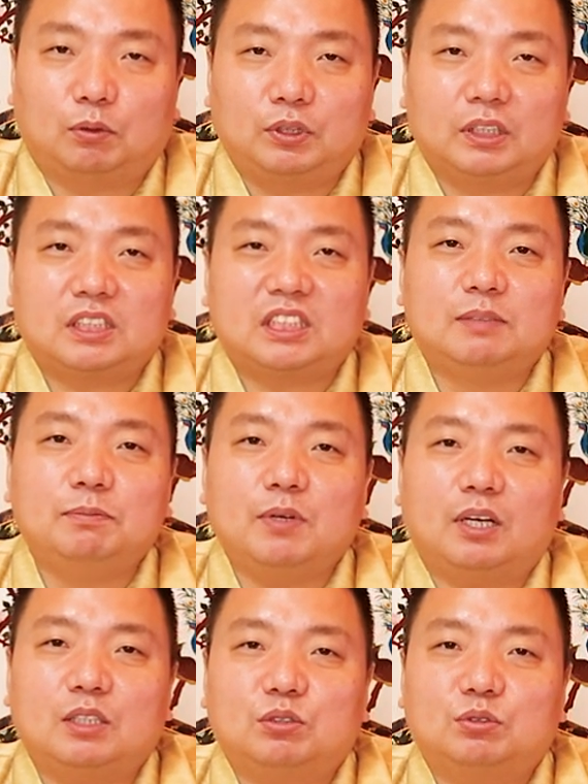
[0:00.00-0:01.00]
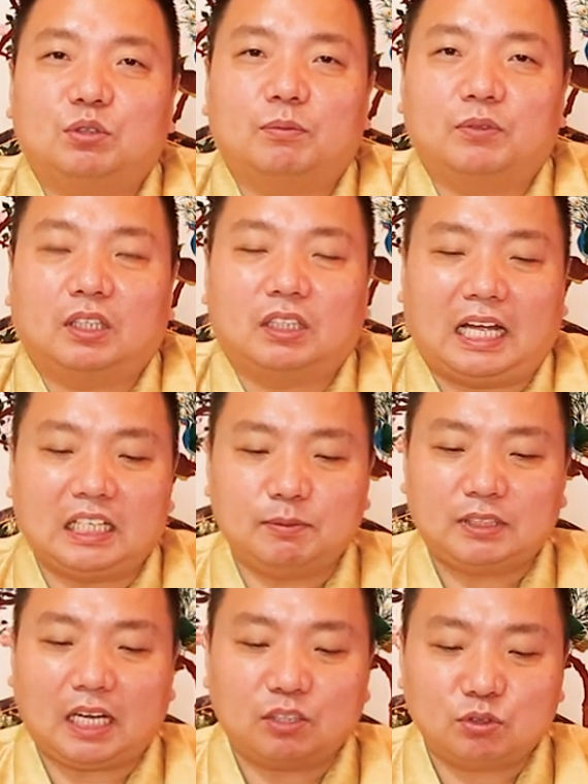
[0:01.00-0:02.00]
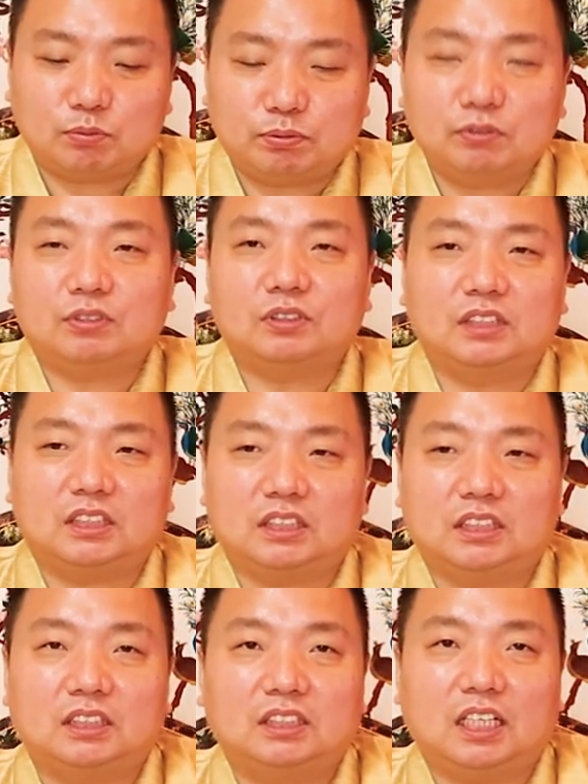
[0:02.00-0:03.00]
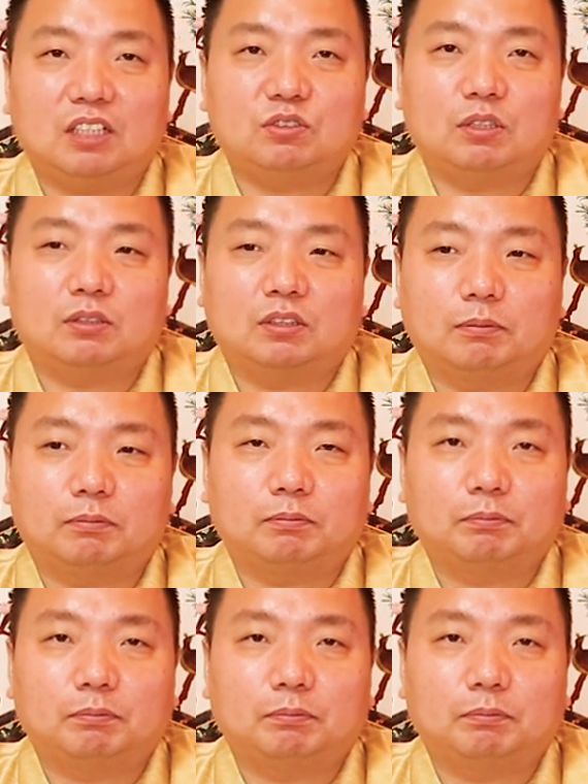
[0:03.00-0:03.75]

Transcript: 어떻게 증명할 수가 없는 것 같아. 아니면 사주를 풀든지. 뭐 사주 특징 같은